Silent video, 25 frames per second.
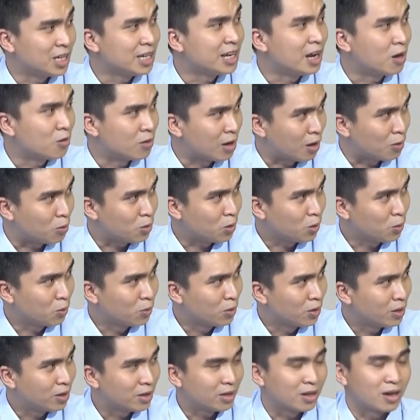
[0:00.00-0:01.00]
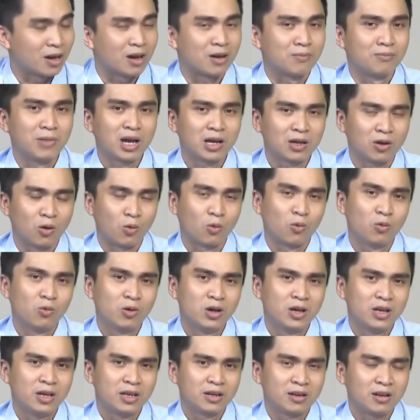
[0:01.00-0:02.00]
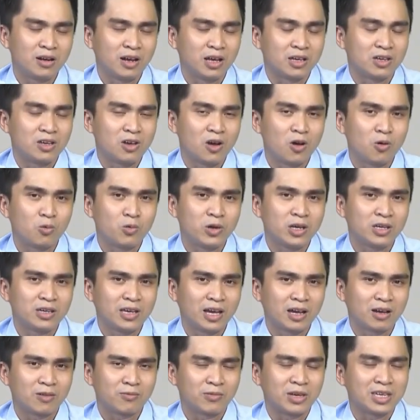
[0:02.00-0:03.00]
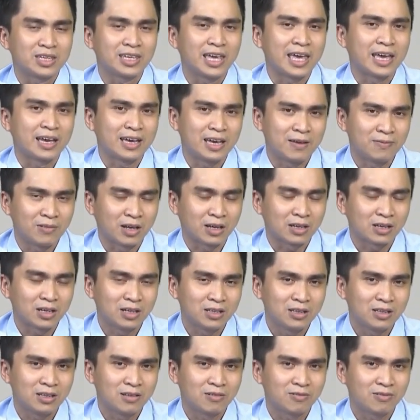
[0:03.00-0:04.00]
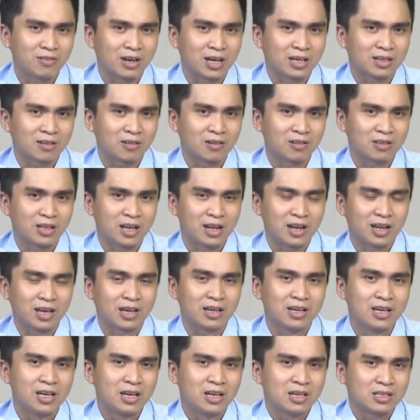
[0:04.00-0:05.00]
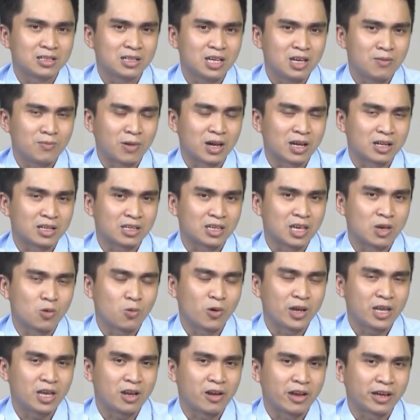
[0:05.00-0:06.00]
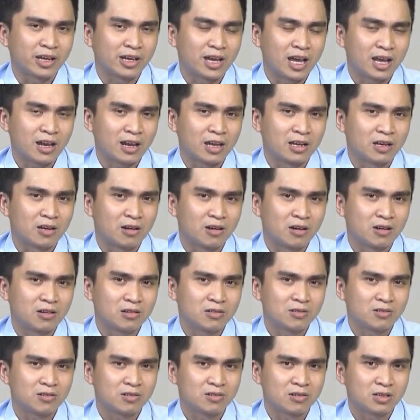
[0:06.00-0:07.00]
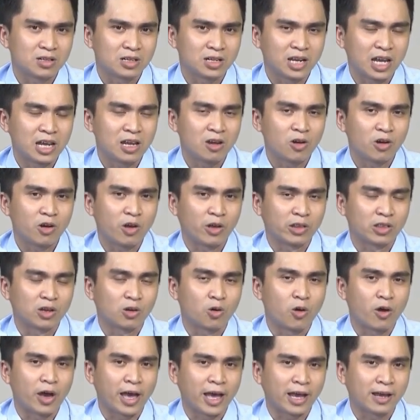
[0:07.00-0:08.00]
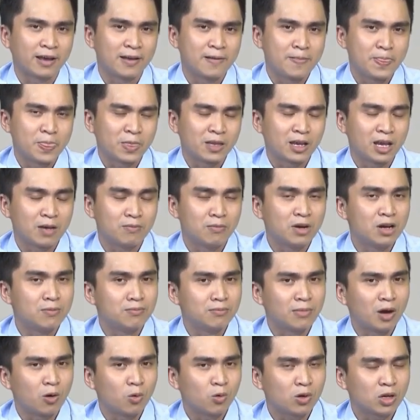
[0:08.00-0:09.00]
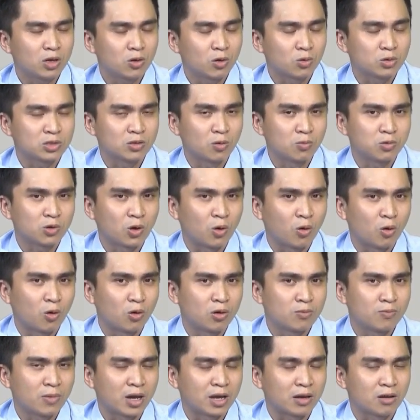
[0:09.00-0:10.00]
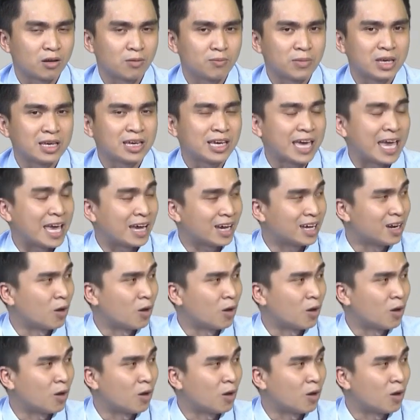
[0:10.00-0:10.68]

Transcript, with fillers: chí đau đầu luôn dạ. à, mất ngủ đó là do nguyên nhân bị chèn ép thần kinh và có thể là khi mà chuyển qua giai đoạn khác là nó gây gói đoạn tuần hoàn gây bơm máu cái cột sống cổ mà nó bị nghẹt